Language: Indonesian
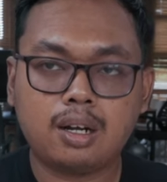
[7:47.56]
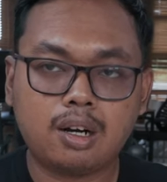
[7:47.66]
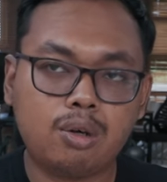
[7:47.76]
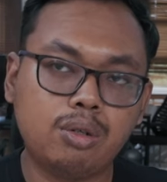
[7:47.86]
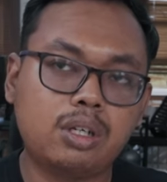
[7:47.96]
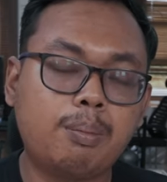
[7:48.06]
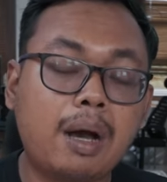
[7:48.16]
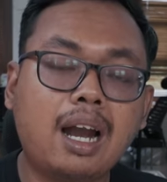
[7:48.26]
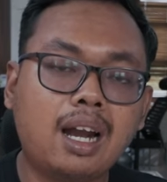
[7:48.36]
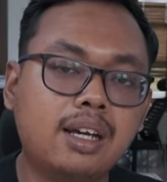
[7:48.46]
round
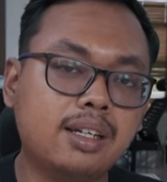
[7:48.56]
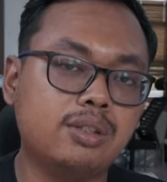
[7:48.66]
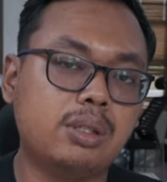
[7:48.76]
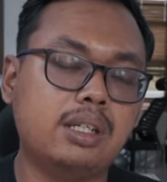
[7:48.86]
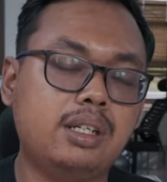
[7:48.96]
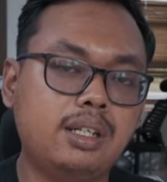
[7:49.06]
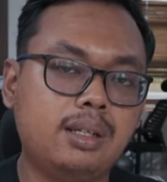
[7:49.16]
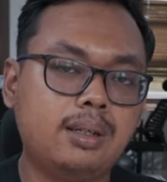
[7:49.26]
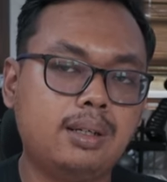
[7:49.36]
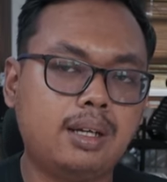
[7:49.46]
kepala gitu ya. Jadi
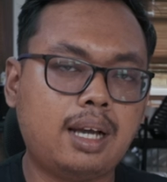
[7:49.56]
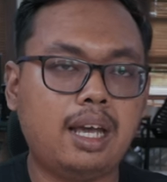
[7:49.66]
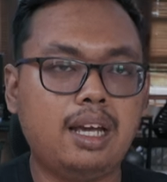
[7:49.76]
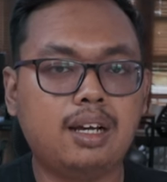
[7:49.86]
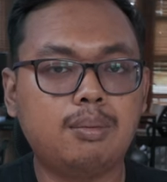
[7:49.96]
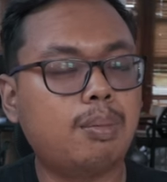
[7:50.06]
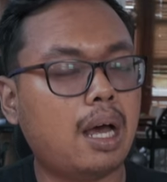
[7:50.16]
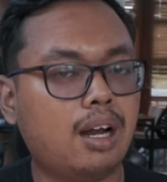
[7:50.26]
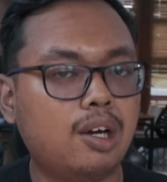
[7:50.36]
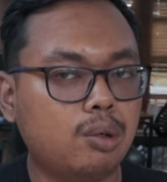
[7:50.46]
kayak
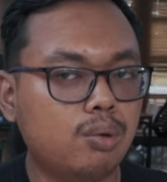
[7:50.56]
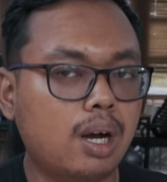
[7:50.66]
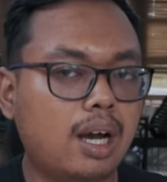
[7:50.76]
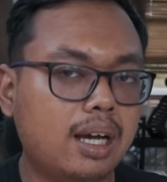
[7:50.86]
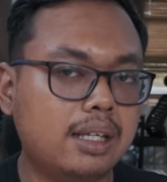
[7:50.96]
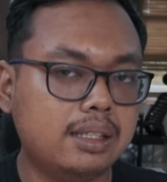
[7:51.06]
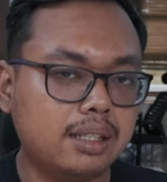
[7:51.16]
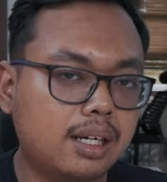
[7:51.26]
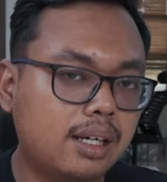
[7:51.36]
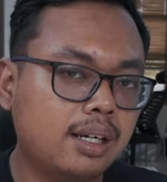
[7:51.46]
pala gua
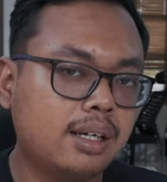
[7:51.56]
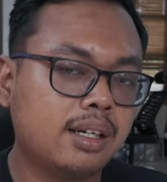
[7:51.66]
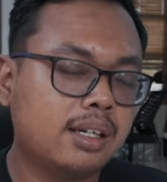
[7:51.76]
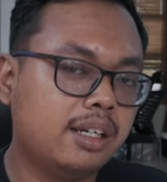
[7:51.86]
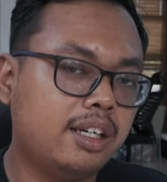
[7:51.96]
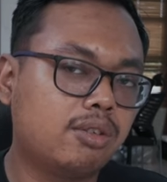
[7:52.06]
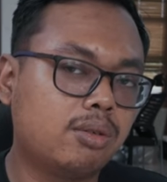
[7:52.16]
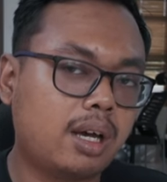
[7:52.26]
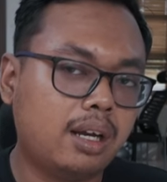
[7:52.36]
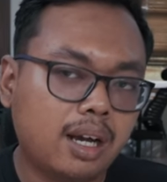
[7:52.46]
aja
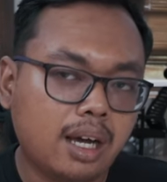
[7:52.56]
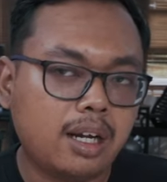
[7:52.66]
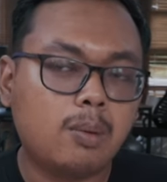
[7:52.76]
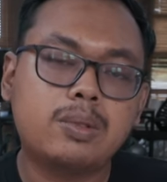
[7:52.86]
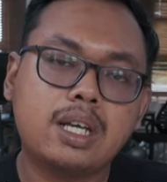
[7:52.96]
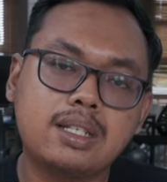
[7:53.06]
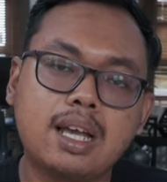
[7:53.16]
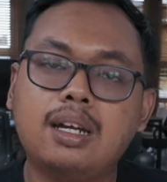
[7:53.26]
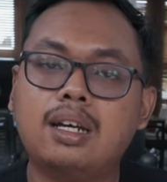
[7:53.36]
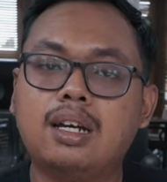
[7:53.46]
itu kadang ada upsize,
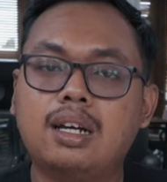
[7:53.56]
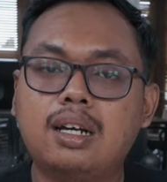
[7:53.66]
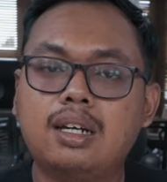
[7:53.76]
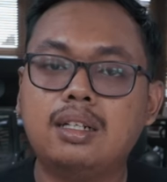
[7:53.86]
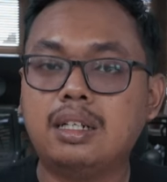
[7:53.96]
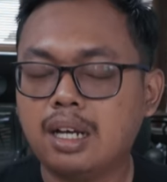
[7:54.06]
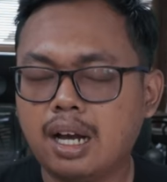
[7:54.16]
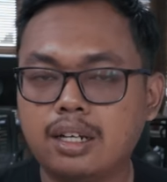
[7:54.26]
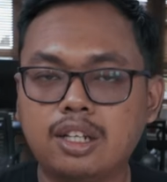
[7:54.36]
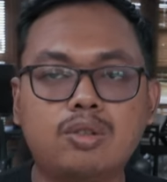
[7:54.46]
ada
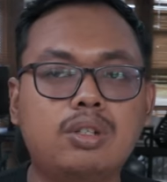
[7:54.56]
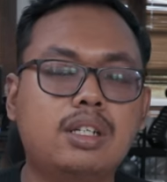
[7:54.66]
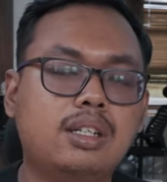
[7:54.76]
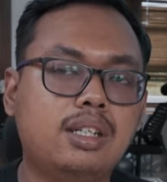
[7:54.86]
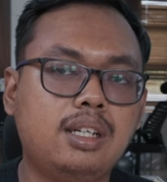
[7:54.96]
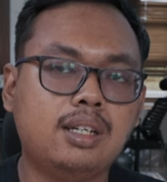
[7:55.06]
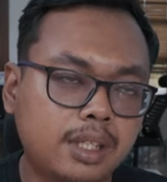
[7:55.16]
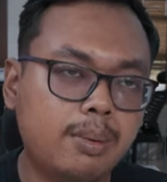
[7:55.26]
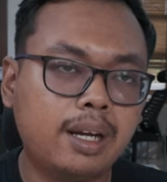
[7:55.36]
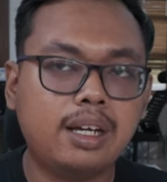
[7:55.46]
enggak gitu ya. Jadi
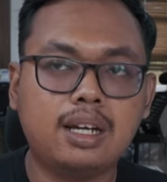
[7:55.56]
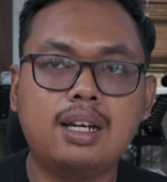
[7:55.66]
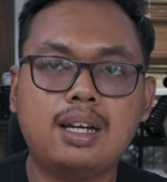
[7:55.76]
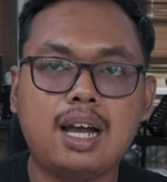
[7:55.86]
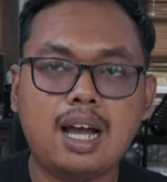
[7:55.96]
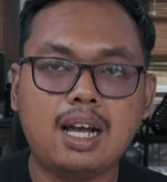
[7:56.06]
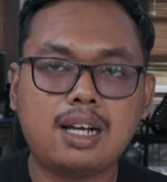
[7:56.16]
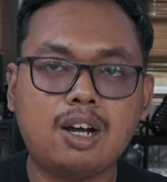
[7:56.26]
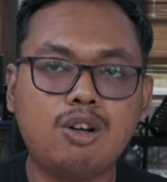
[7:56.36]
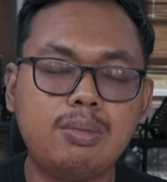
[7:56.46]
gimana ya?
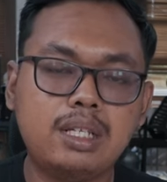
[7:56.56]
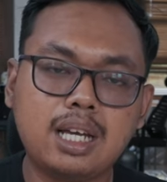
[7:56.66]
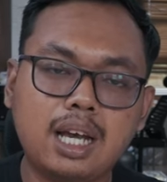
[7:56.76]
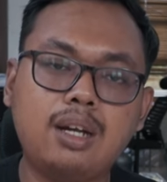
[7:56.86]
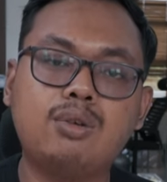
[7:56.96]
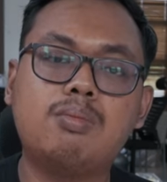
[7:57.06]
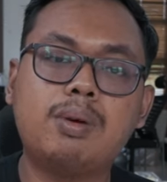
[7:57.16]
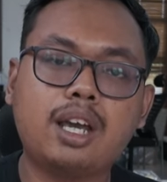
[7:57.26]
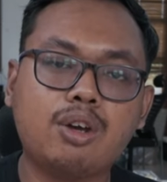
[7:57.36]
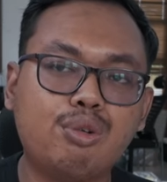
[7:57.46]
Kalau misalkan gua
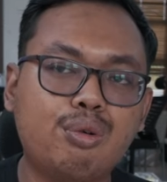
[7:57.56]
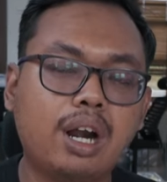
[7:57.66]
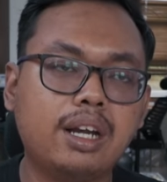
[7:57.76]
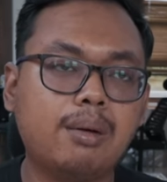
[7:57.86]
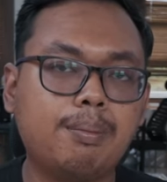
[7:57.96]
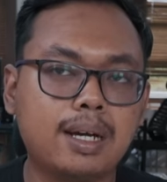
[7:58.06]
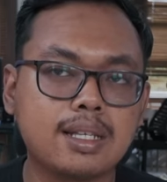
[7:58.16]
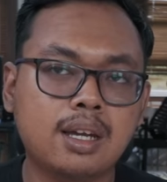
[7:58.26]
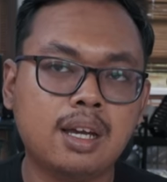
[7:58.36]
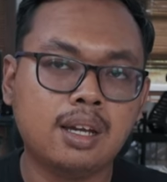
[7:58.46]
pakai ukuran yang
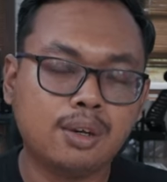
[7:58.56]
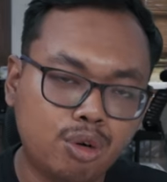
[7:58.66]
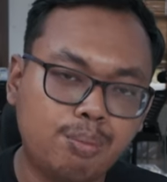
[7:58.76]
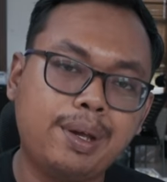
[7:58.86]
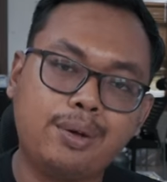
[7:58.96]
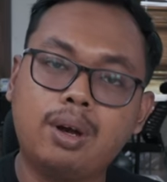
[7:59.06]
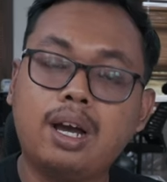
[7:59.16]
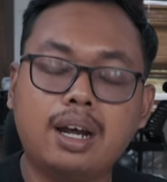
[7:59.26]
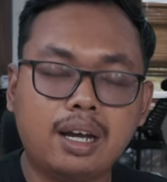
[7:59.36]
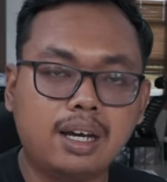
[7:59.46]
pas, kuping gua
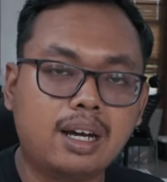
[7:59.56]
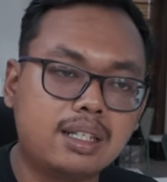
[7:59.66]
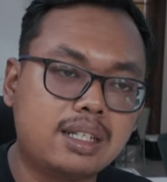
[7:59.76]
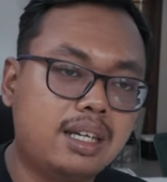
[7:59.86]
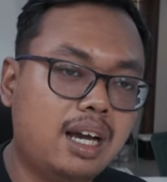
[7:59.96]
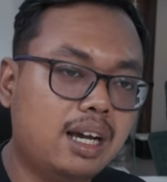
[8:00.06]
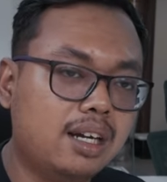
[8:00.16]
kadang-kadang rasanya